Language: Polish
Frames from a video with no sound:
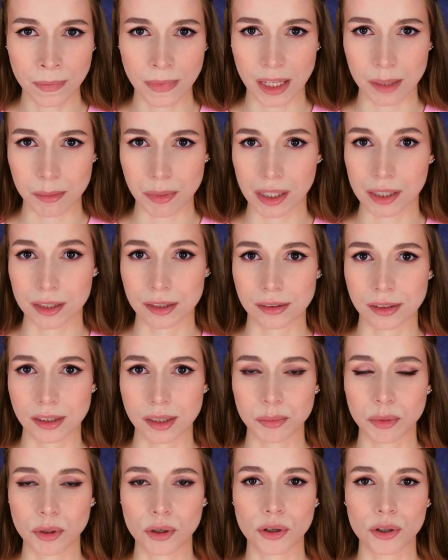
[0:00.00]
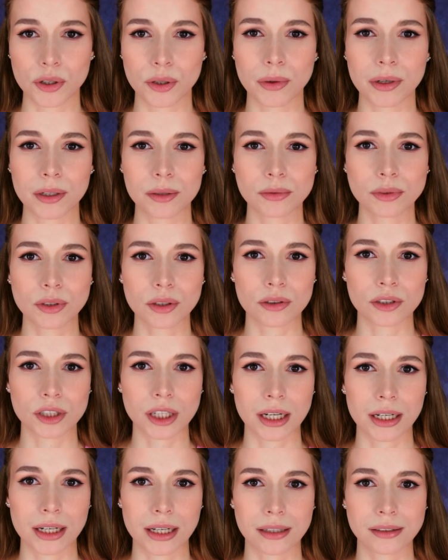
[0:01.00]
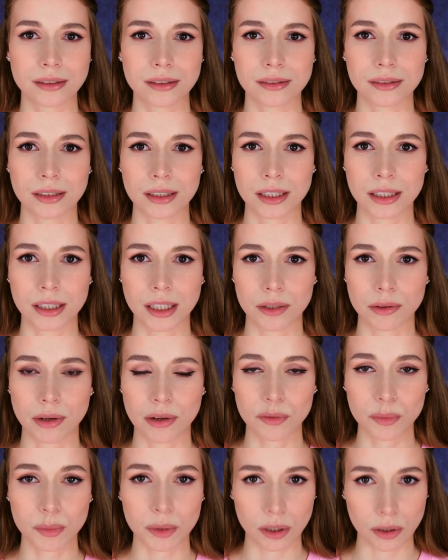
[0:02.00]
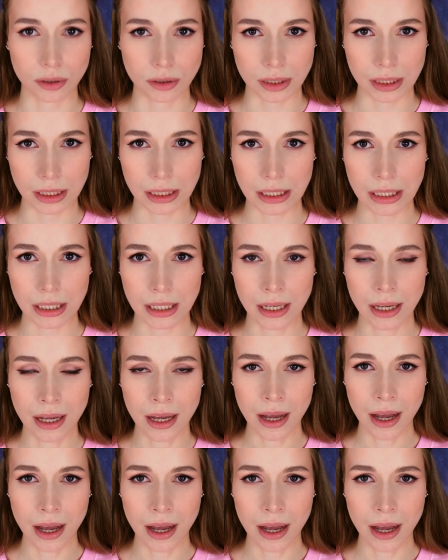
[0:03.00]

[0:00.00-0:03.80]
Najbardziej zaniepokoiło ją to, że Alexis zaginęła w piątek,